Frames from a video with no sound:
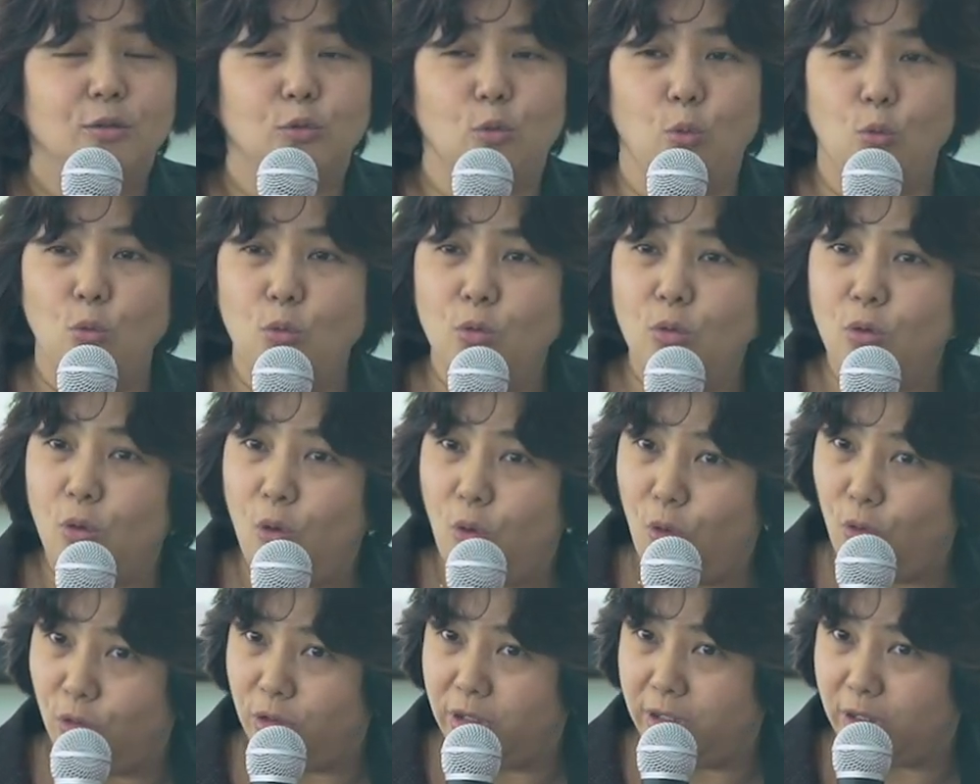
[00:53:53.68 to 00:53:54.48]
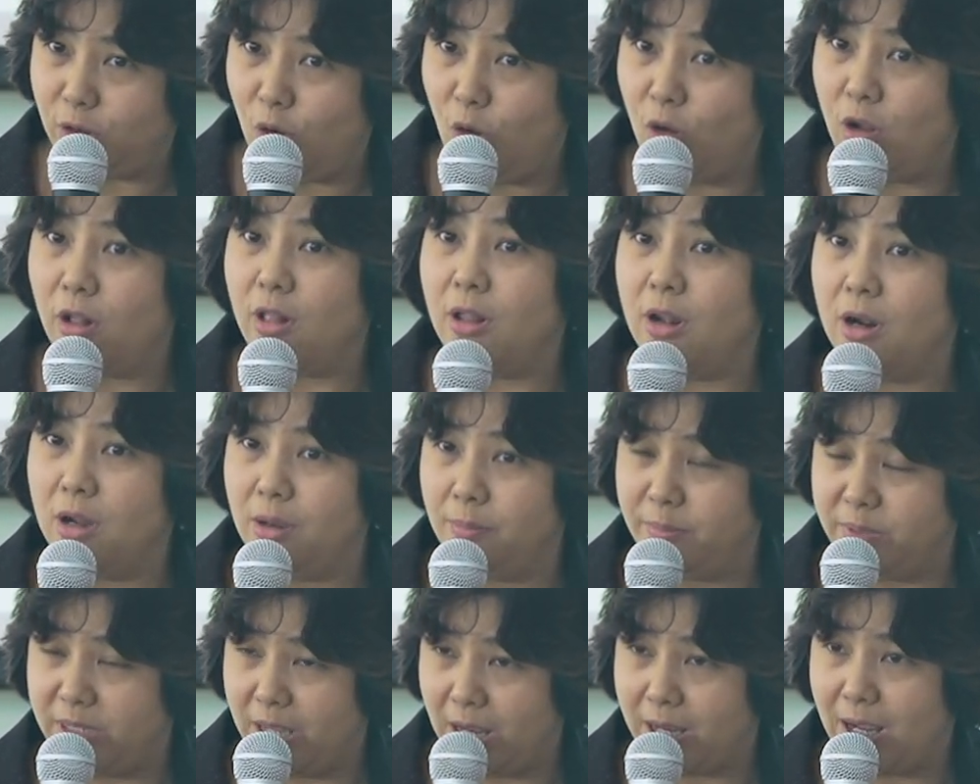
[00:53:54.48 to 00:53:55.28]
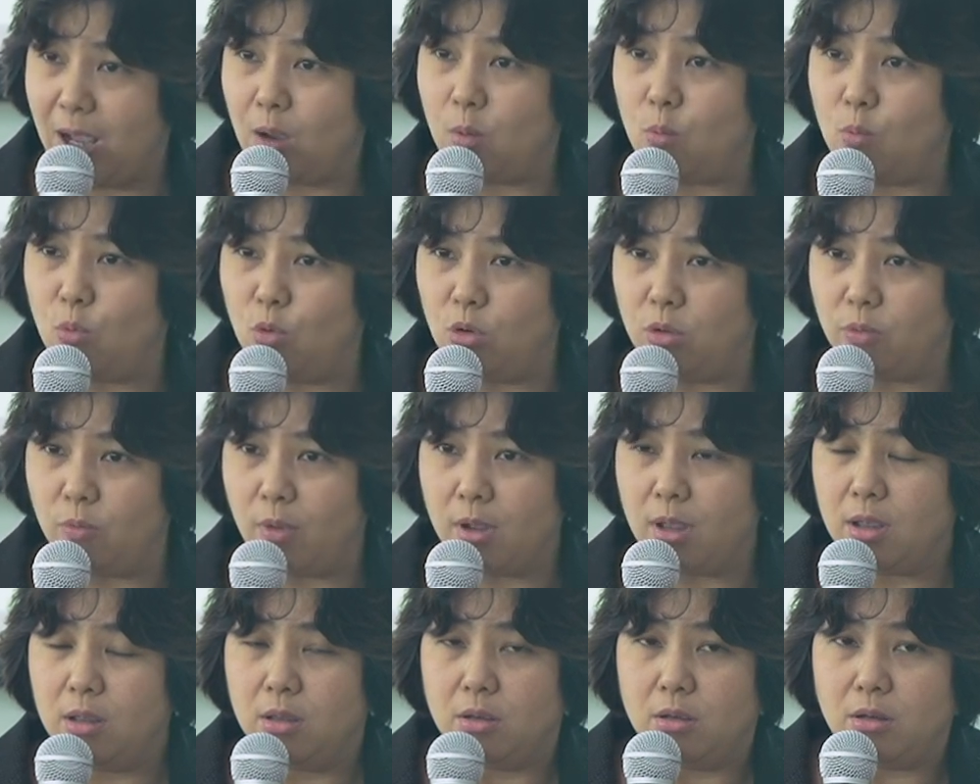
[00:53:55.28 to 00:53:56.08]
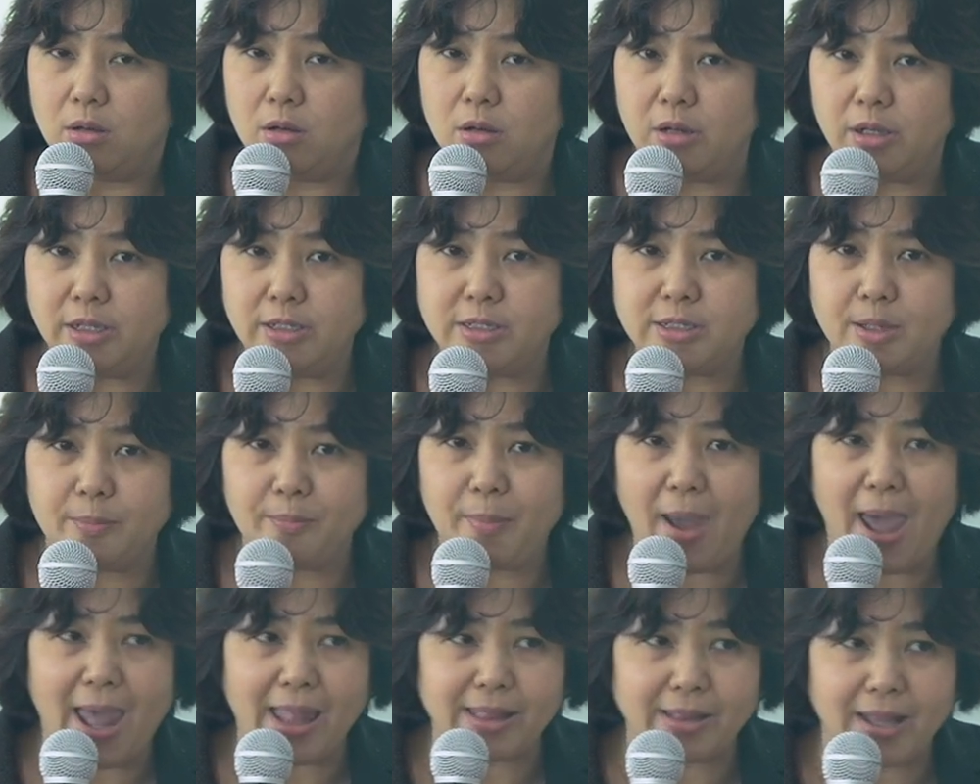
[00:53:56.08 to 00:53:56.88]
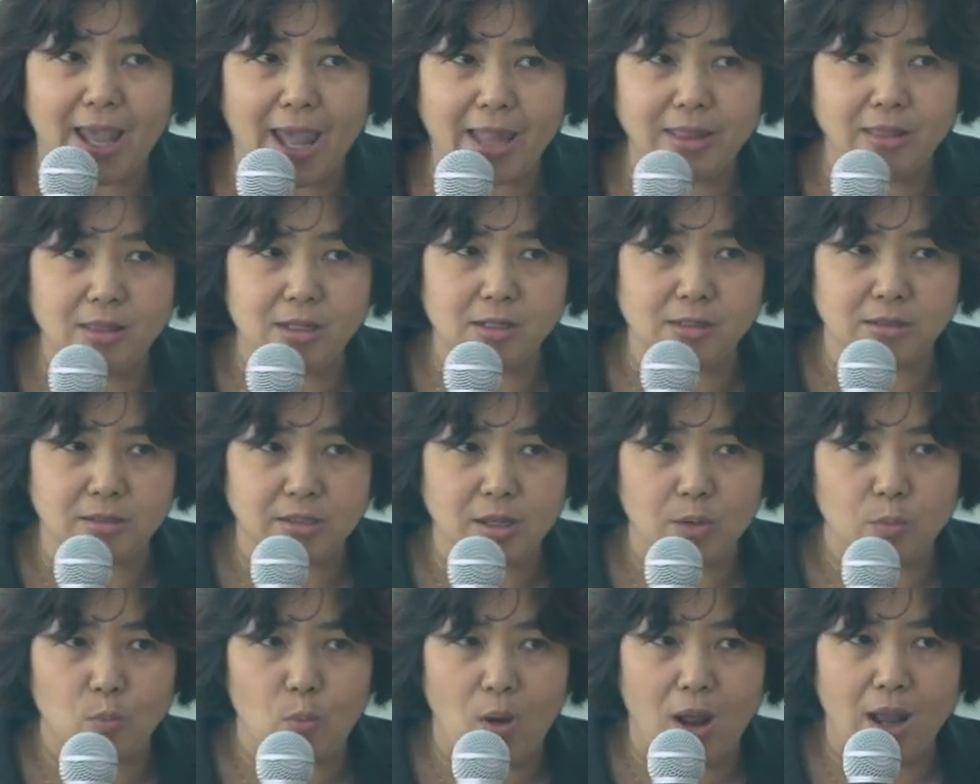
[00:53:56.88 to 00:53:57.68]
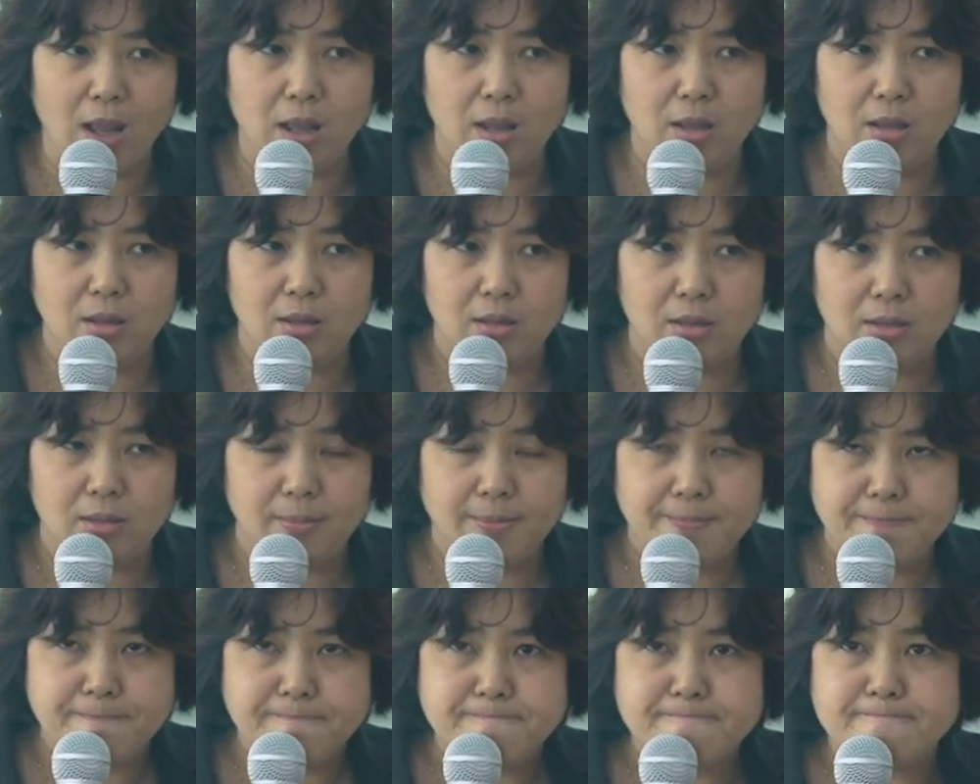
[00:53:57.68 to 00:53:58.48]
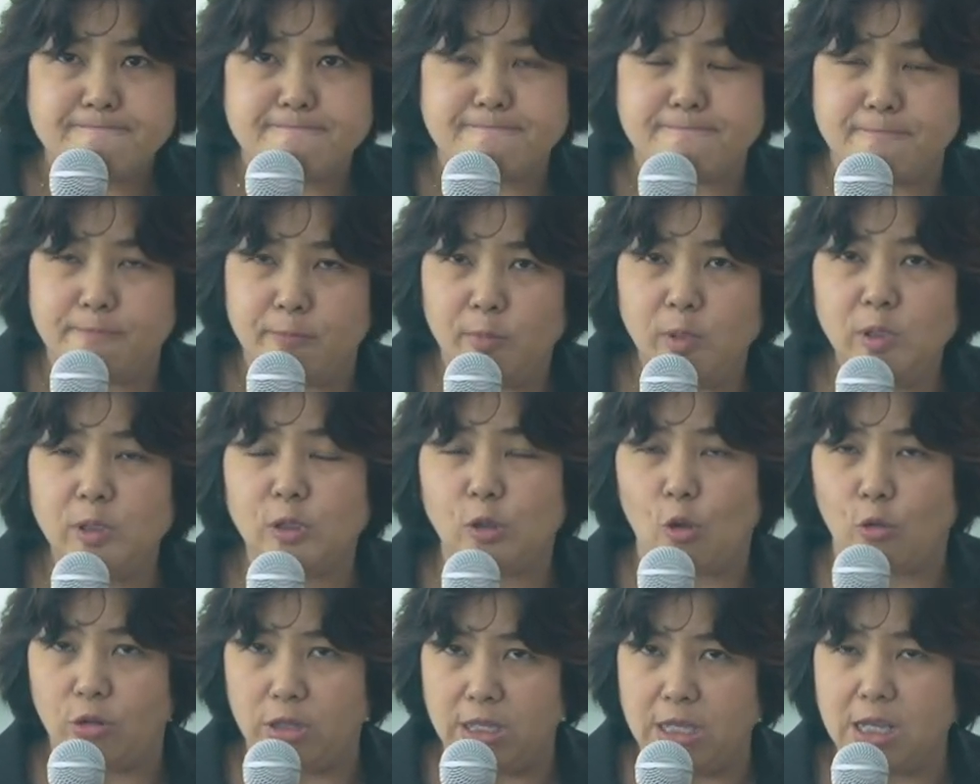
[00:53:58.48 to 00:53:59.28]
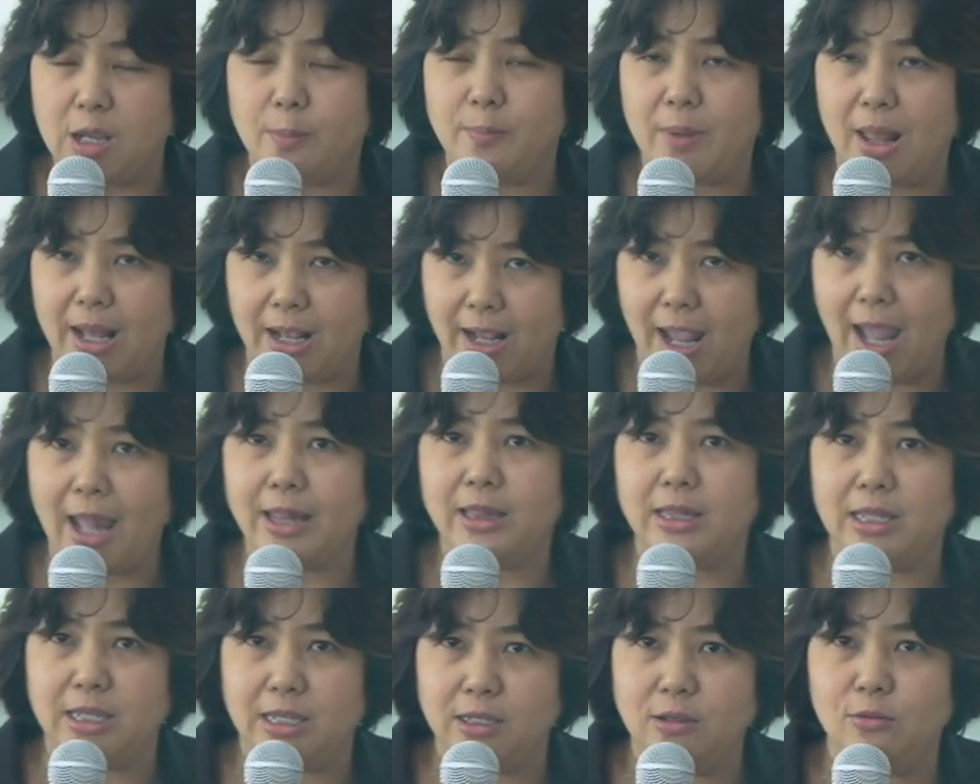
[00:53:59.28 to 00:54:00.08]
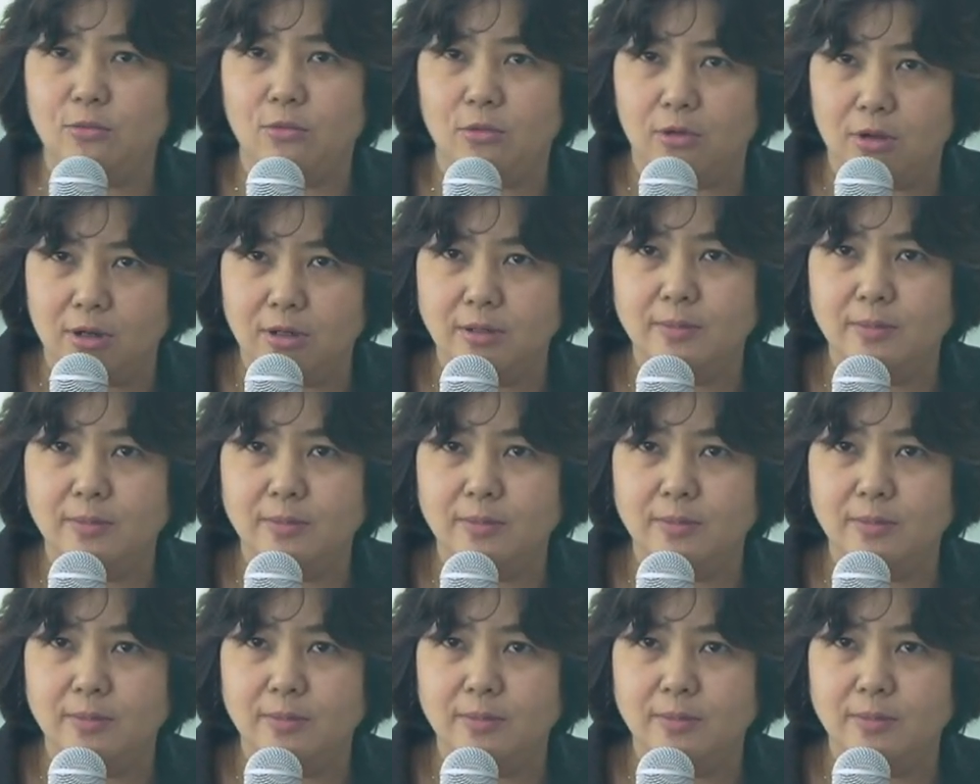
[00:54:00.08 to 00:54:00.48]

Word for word: ทุกคนก็เริ่มจะกังวลว่าเฮ้ยฉันผ่านขั้นหนึ่งยังวะตอนนี้กำลังขั้นนี้อยู่